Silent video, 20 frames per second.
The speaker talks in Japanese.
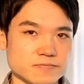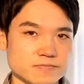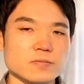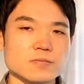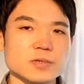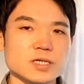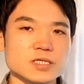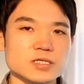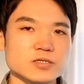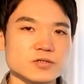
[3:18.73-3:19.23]

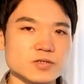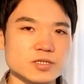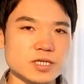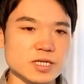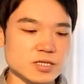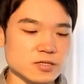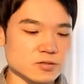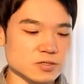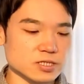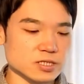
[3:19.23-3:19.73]
まあ、注意
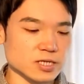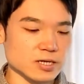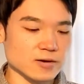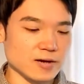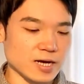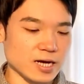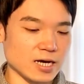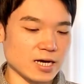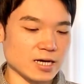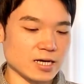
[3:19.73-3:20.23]
点として
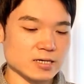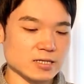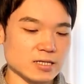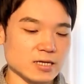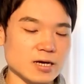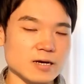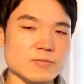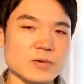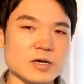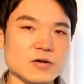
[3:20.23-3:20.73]
は、電
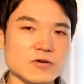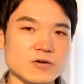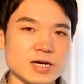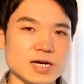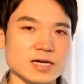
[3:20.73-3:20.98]
話番号が